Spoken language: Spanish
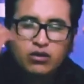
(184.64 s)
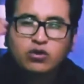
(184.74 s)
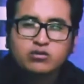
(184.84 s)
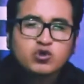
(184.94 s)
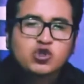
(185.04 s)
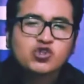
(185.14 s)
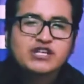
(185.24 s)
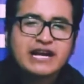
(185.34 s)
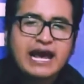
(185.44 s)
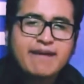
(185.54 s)
con muchos
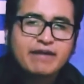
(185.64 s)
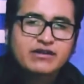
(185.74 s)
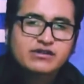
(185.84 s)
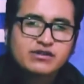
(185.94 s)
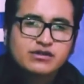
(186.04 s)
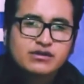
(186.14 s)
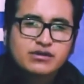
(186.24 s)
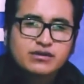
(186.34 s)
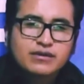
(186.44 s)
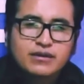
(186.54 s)
dilemas,
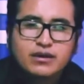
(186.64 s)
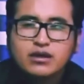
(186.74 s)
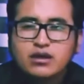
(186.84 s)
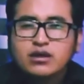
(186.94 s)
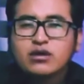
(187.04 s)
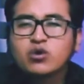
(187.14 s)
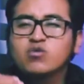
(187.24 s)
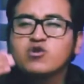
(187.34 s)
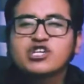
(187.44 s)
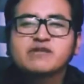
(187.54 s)

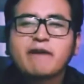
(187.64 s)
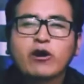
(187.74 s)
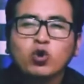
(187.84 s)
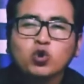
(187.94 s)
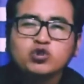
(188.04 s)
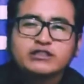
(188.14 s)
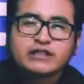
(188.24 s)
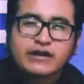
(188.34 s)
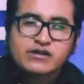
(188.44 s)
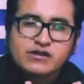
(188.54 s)
con muchas
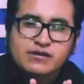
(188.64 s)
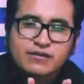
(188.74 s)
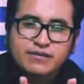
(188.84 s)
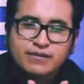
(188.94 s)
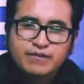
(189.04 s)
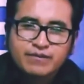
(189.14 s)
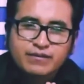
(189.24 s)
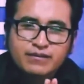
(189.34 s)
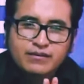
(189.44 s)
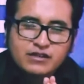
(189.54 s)
preguntas,
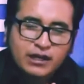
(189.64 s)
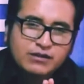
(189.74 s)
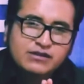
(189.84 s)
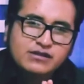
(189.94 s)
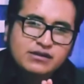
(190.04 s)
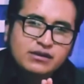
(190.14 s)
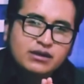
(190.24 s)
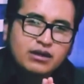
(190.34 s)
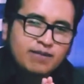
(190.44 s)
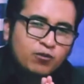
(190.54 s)
¿sabes?
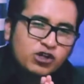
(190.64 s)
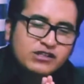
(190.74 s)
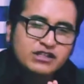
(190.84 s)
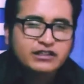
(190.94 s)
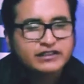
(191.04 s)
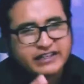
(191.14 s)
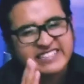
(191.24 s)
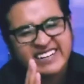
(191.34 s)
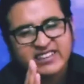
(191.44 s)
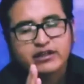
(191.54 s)
Voy a hacerte
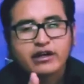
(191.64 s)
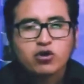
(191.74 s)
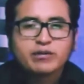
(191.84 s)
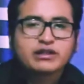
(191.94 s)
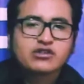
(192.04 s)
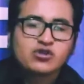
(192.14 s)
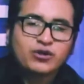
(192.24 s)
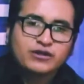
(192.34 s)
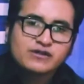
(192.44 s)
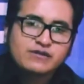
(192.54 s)
tres grandes
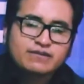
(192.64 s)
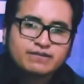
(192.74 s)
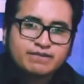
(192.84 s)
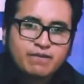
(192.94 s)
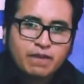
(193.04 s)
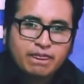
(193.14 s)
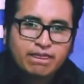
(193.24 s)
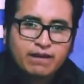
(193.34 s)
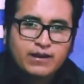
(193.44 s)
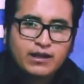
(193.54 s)
recomendaciones
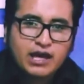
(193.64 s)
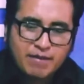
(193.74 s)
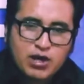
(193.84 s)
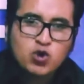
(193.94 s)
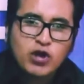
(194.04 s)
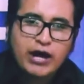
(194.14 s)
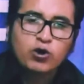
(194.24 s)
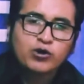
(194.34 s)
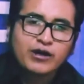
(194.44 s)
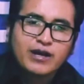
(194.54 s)
que me
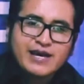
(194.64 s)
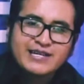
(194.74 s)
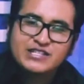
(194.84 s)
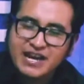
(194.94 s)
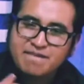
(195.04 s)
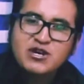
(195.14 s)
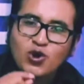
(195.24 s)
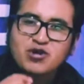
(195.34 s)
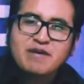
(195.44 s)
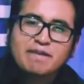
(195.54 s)
ayudaron. Y si a mí
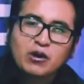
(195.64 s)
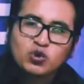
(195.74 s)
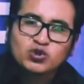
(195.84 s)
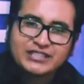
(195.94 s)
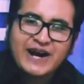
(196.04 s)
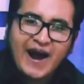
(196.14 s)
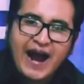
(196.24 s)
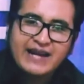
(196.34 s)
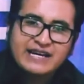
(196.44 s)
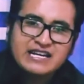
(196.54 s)
hoy me preguntara
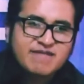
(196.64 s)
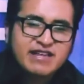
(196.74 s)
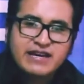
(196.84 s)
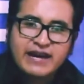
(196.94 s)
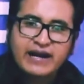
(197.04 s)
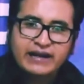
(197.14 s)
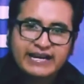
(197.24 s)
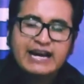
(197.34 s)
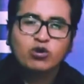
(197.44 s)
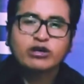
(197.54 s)
alguien y me dijera
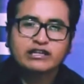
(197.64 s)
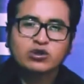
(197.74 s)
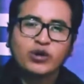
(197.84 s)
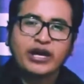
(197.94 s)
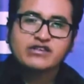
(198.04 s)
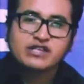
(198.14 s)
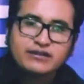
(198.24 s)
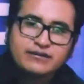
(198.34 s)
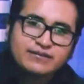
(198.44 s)
qué es lo que tengo que hacer,